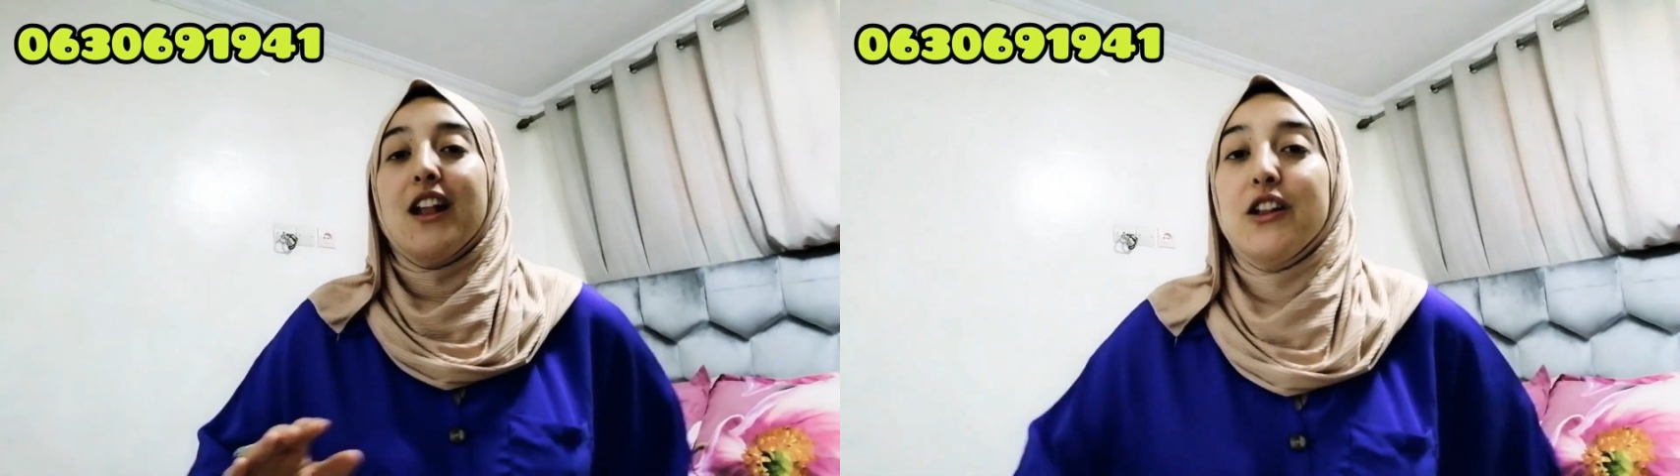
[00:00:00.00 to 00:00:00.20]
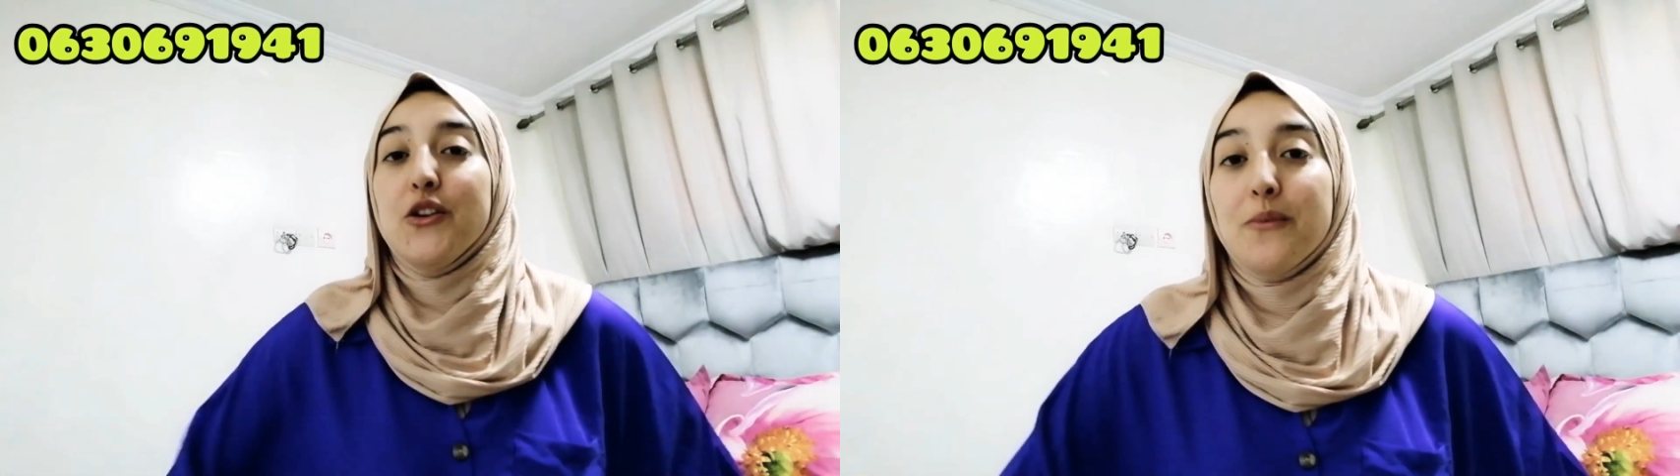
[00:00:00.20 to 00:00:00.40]

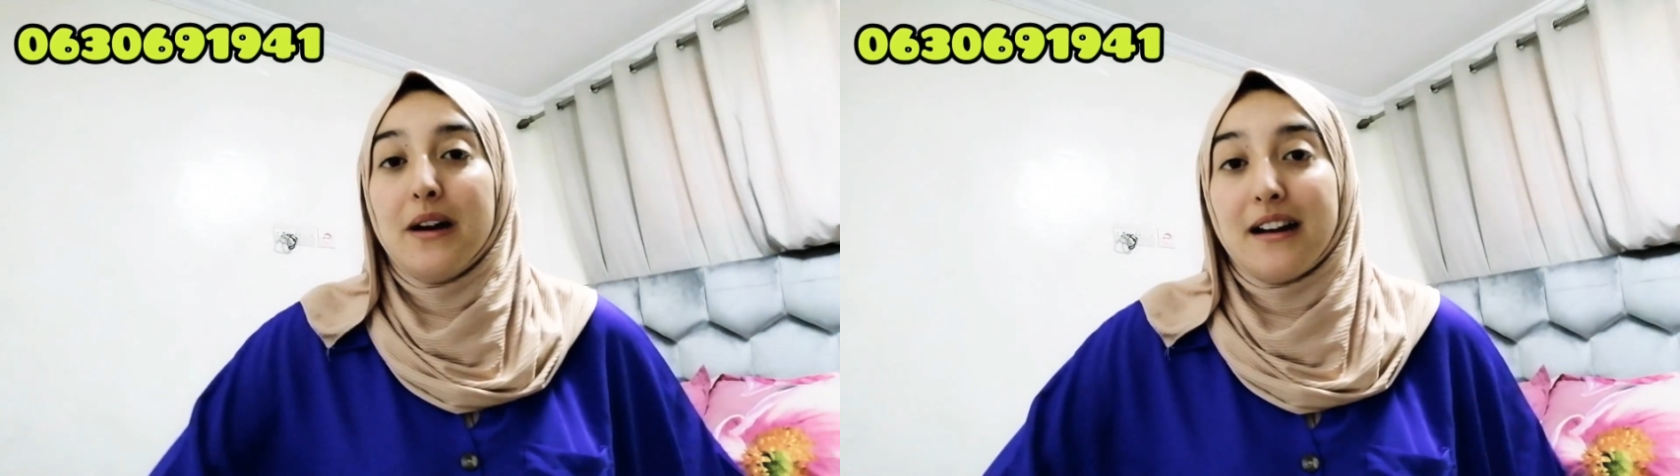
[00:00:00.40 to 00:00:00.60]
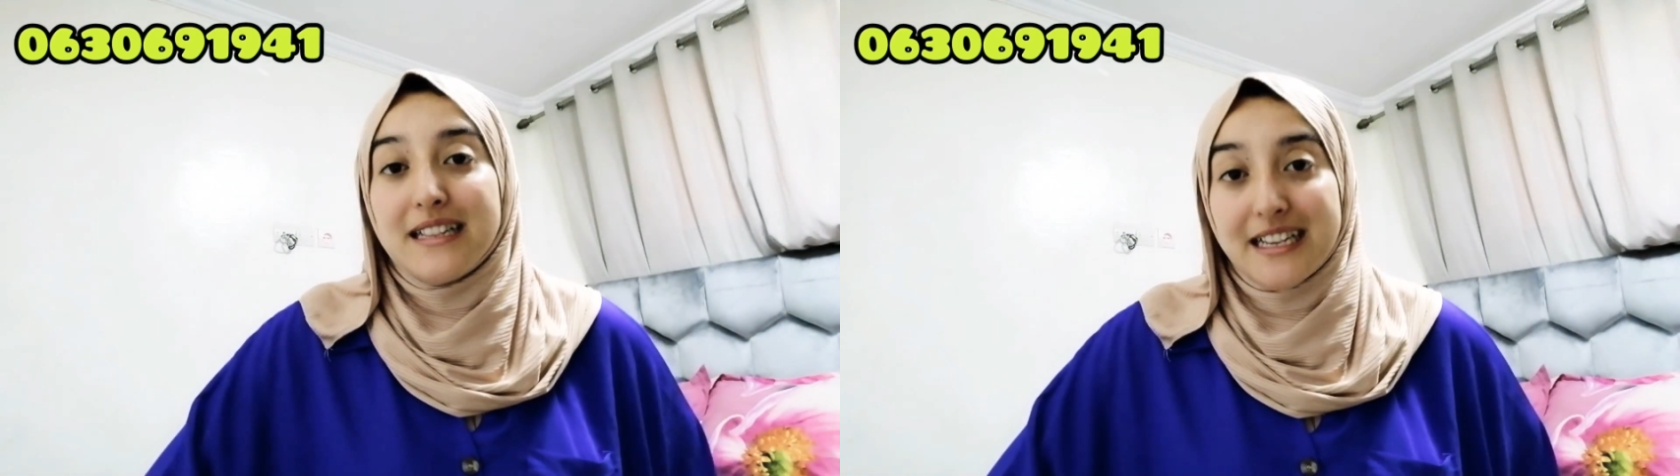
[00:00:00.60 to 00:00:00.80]
اليوم
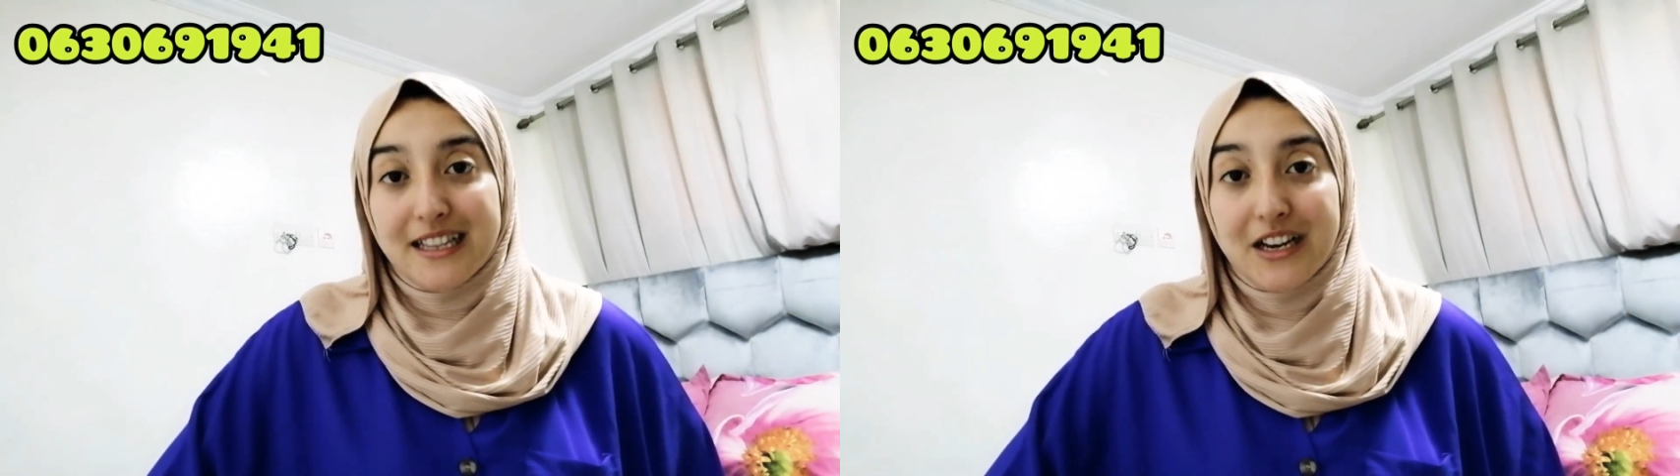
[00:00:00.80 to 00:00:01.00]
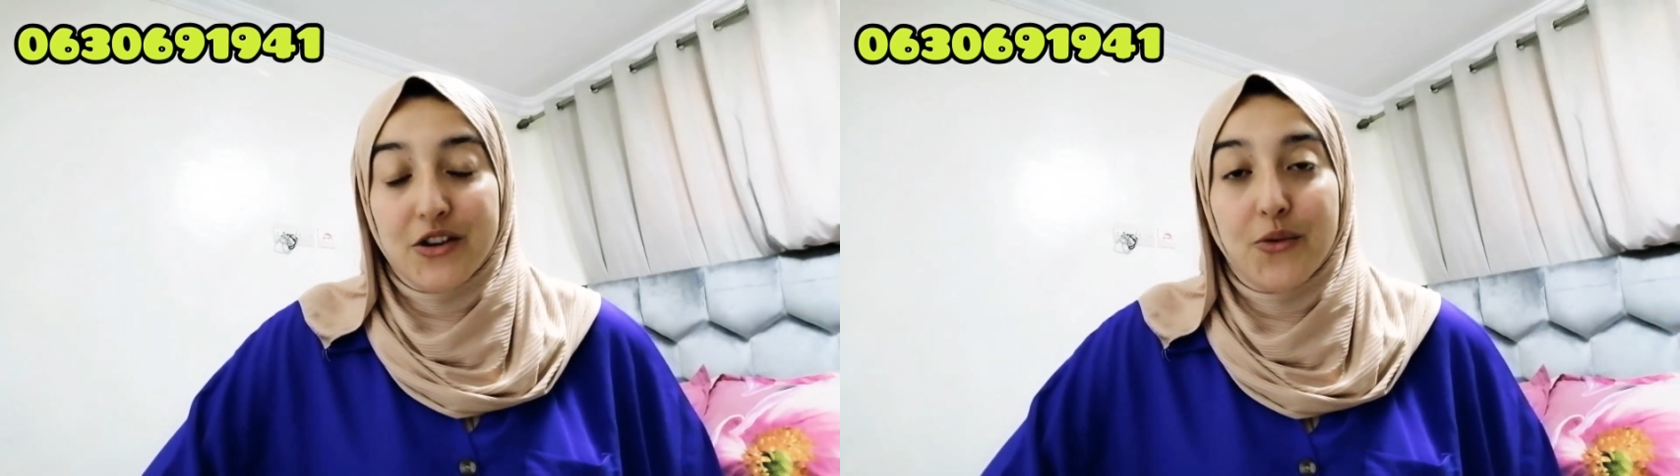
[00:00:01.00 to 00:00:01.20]
غادي
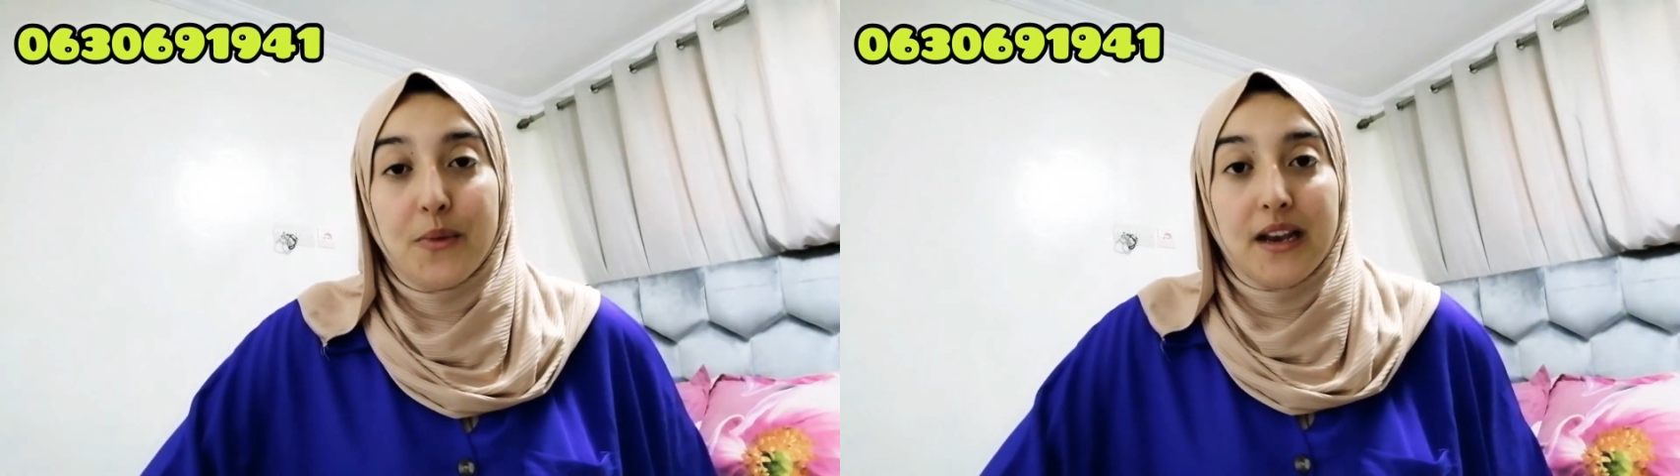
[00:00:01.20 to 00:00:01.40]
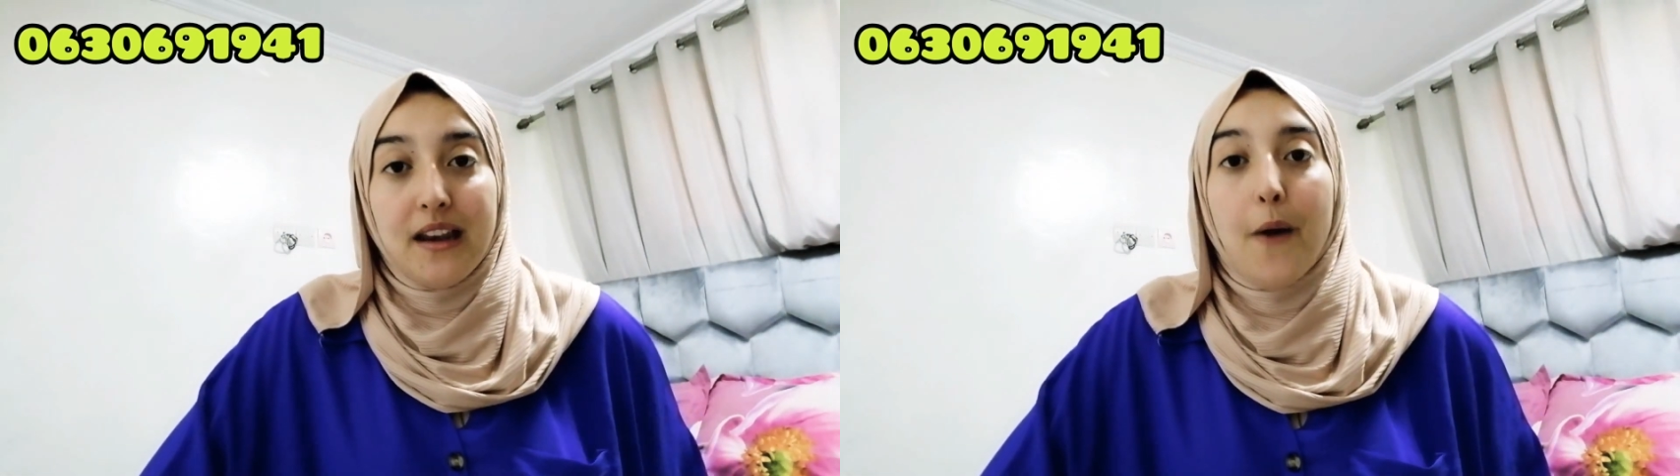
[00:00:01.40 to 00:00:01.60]
نهضر لكم
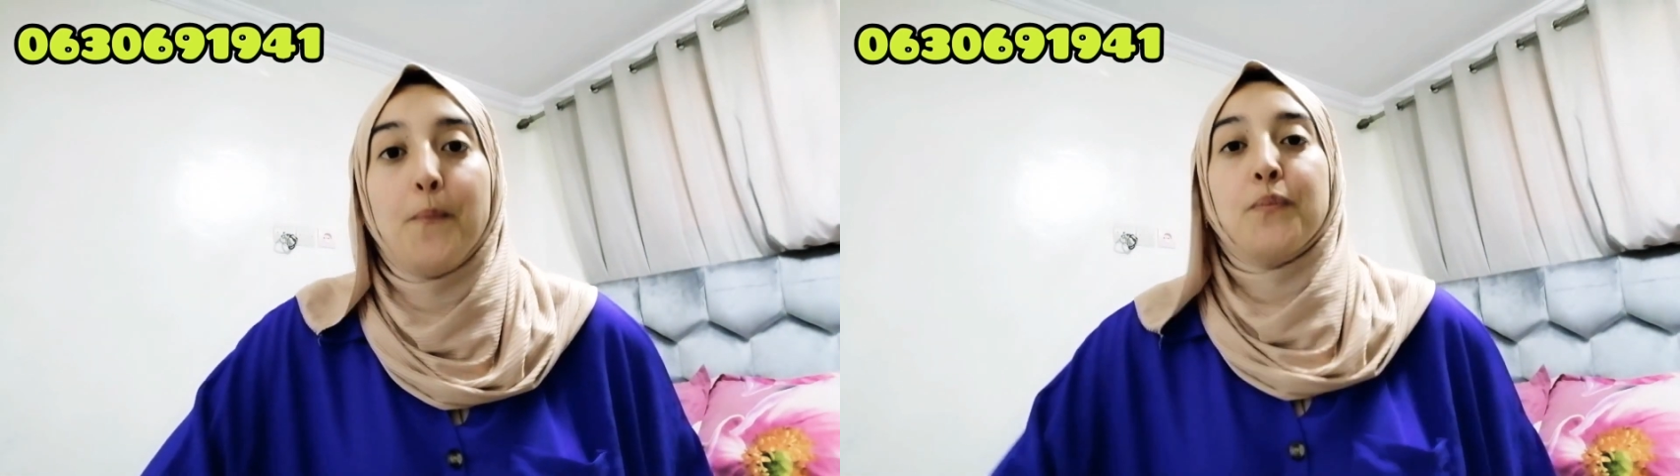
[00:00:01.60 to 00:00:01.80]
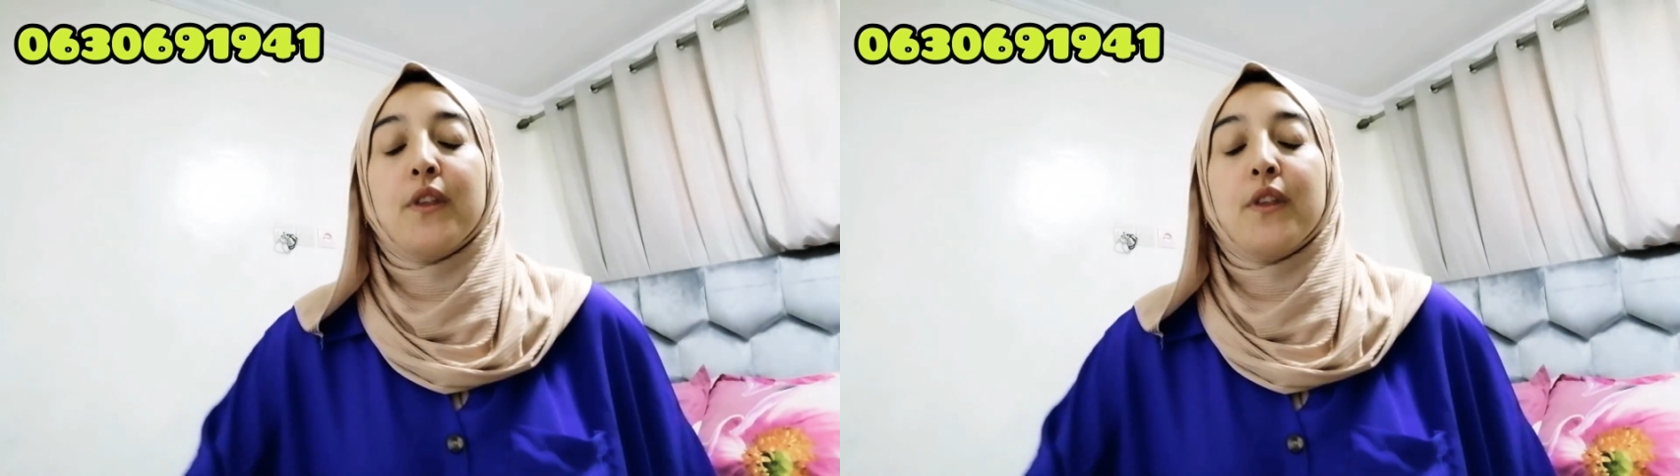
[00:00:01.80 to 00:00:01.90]
على